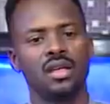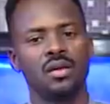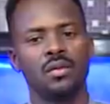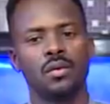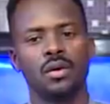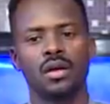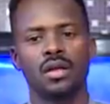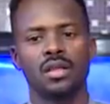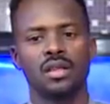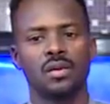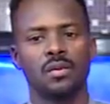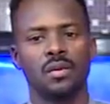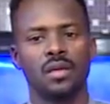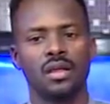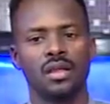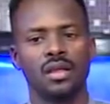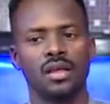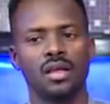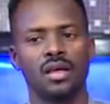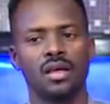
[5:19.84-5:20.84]
الامارات
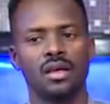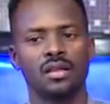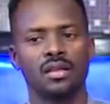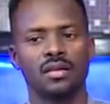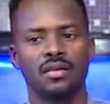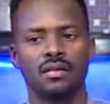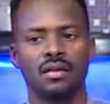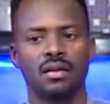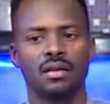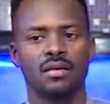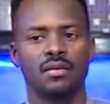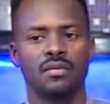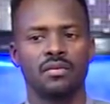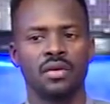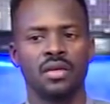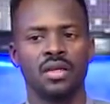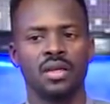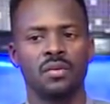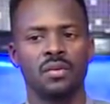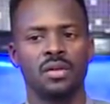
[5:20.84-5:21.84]
طبعا هي كانت أصلا
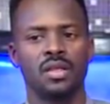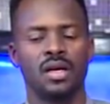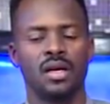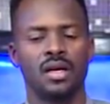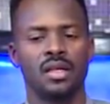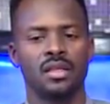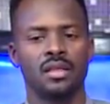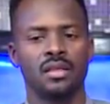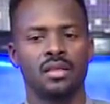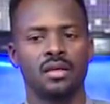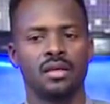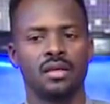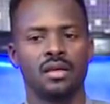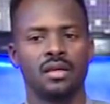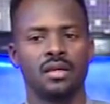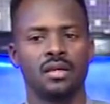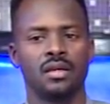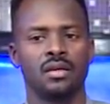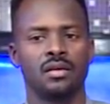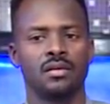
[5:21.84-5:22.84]
فكرة بتاعت
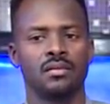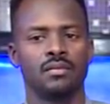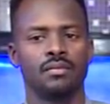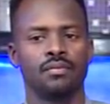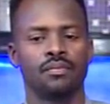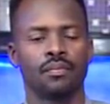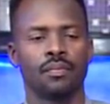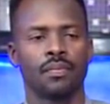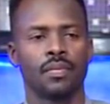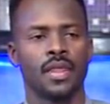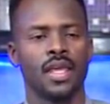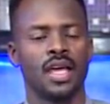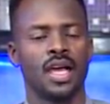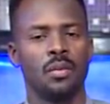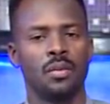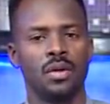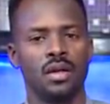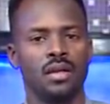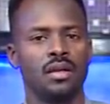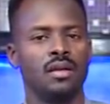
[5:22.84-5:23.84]
آه،
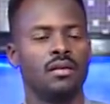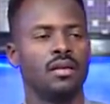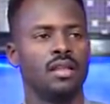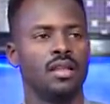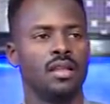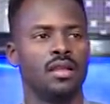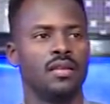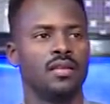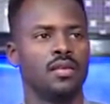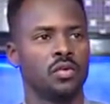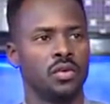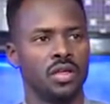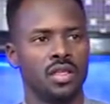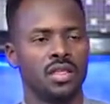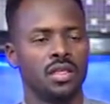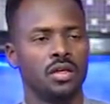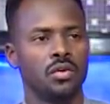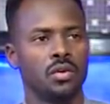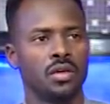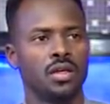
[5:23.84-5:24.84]
عمل
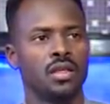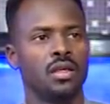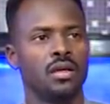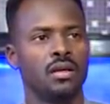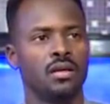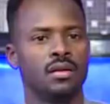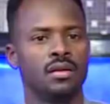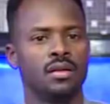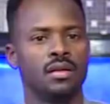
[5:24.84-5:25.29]
لزوجتي وكده